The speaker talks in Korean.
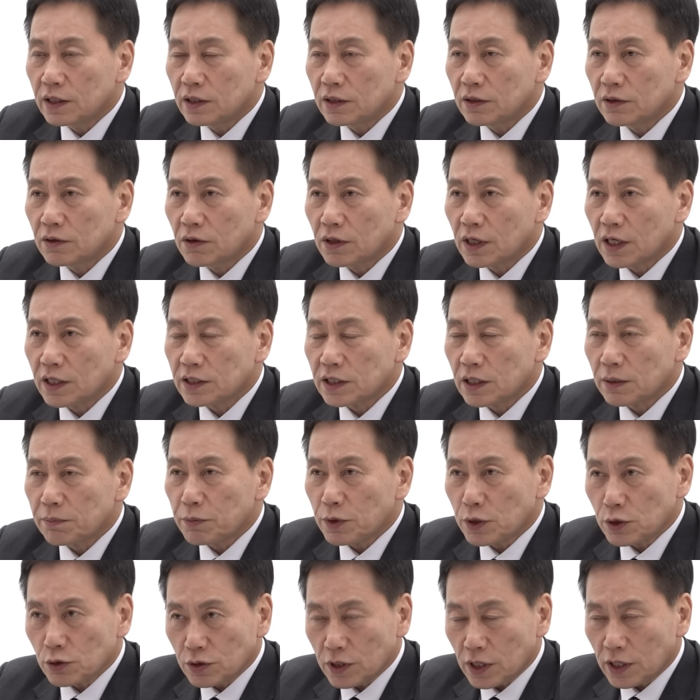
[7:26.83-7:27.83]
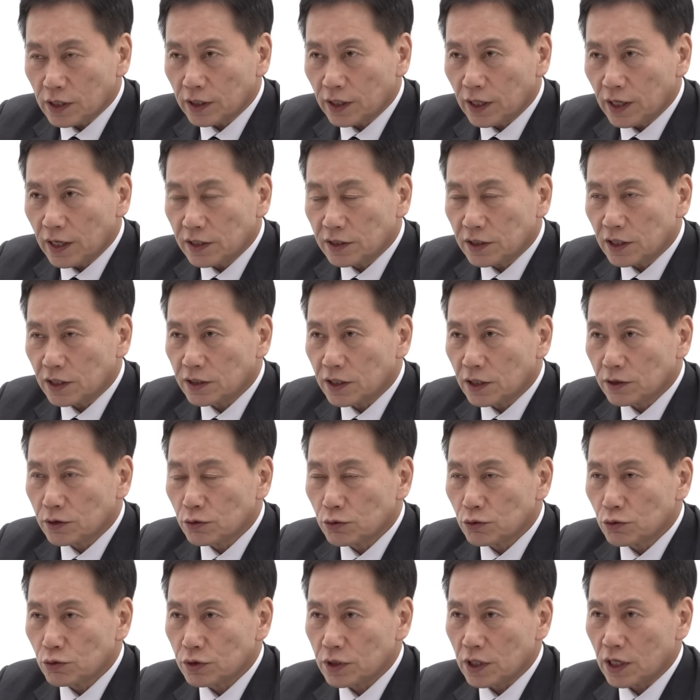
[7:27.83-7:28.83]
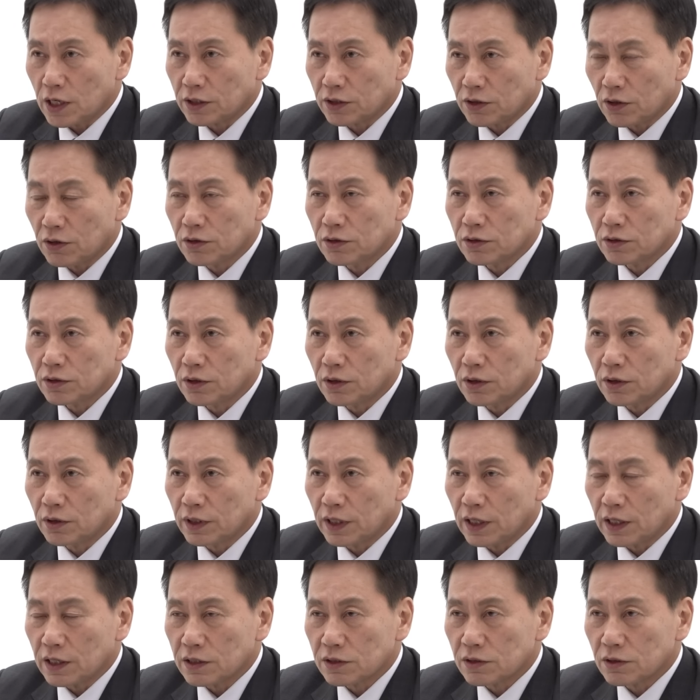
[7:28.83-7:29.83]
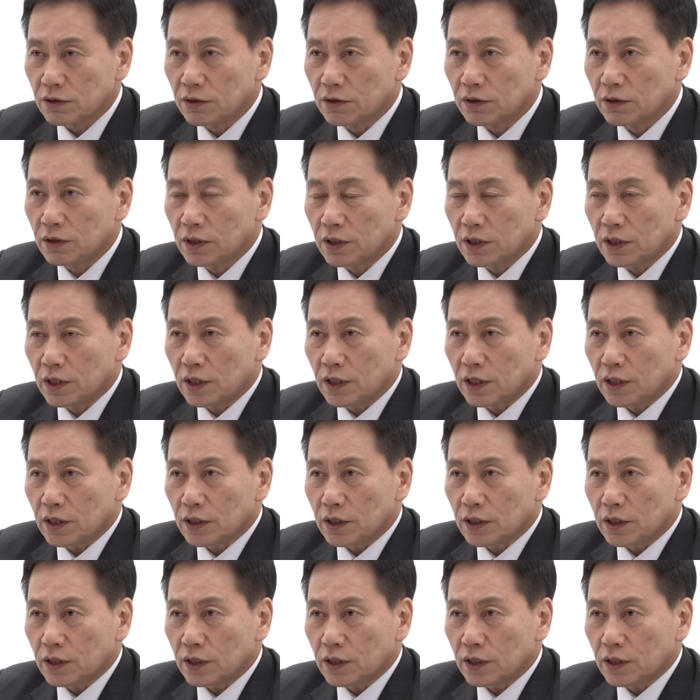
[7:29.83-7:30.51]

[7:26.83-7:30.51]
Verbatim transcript: 이거가 이제 민주당의 이제 대선 주자 경선에서